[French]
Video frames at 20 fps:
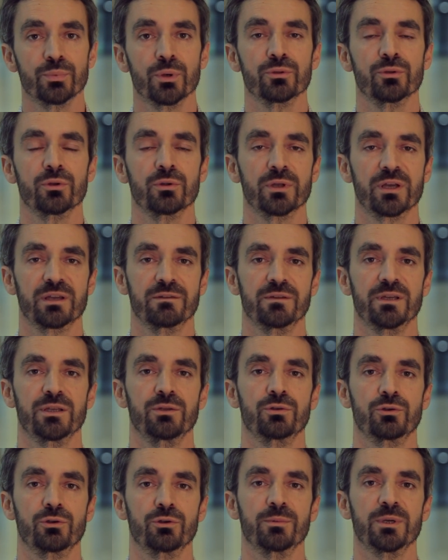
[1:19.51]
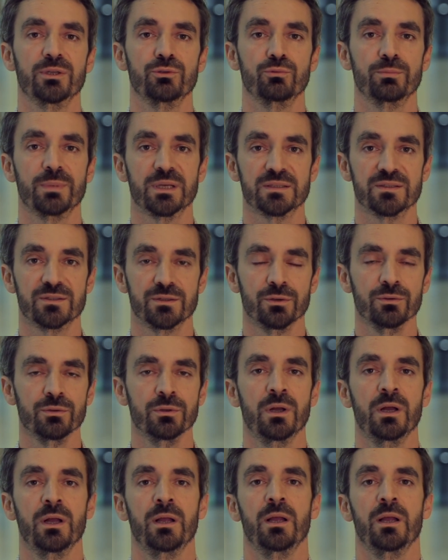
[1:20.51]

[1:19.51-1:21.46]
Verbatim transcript: pendant le réveil de coma du patient,